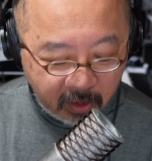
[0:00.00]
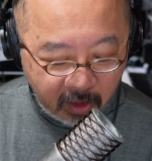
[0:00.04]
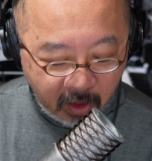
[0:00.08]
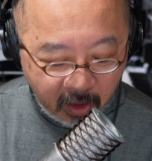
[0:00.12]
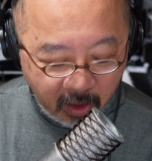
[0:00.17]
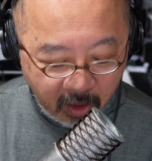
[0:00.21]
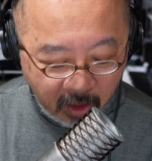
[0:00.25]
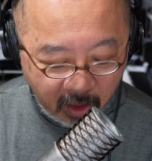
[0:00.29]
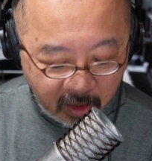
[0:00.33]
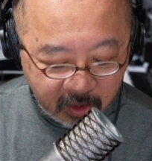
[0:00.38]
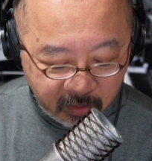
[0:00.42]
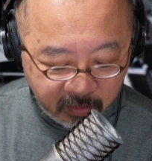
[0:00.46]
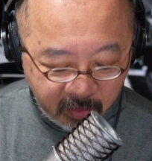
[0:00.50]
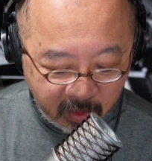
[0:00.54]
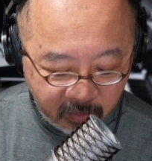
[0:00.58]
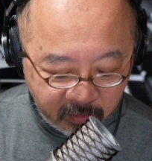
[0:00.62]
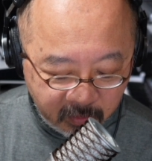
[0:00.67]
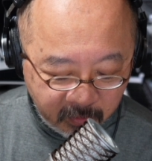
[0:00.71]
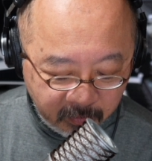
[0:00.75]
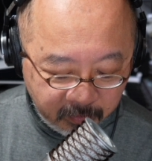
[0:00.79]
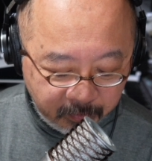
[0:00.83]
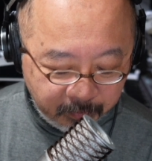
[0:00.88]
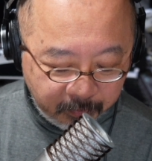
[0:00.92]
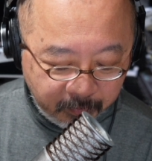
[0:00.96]
た
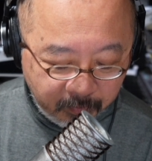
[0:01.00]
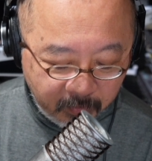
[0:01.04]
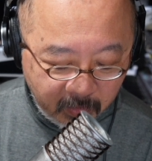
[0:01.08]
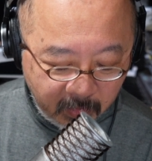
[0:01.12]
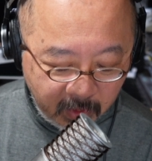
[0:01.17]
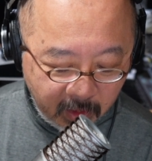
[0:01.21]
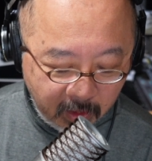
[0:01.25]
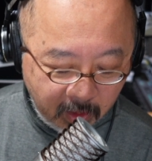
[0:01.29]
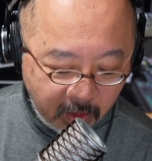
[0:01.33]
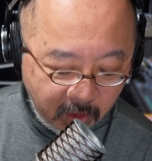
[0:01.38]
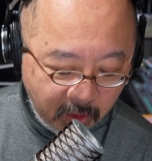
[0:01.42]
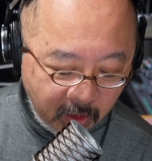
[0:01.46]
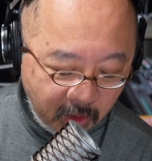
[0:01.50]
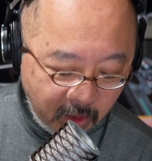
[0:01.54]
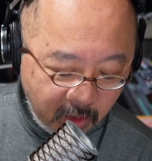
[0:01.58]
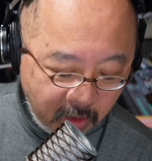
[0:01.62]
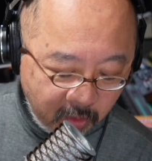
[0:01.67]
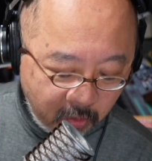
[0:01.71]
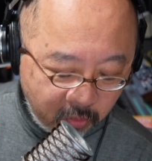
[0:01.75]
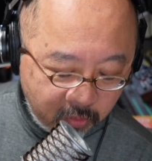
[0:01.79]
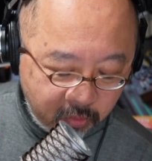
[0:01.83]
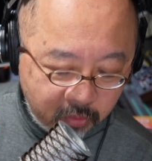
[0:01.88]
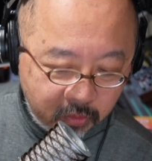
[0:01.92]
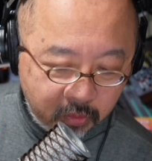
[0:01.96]
アルバム「
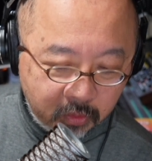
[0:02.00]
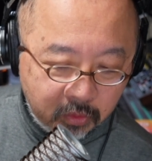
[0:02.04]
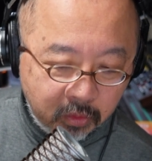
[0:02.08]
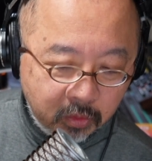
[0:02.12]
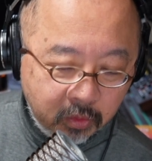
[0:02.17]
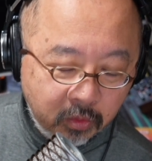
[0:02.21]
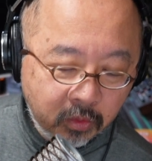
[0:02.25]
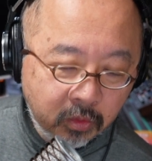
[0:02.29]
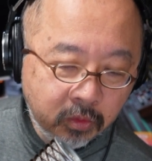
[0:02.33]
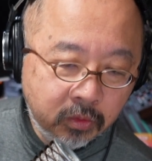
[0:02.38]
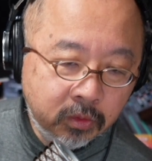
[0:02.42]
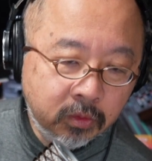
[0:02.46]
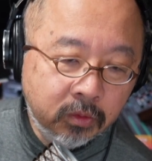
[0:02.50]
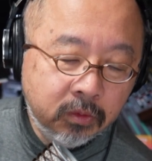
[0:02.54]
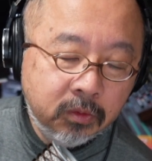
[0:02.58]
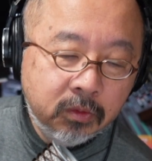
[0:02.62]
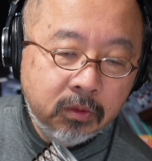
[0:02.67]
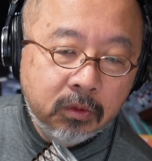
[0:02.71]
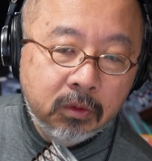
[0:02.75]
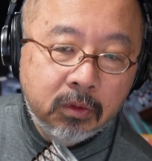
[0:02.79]
ロックンロー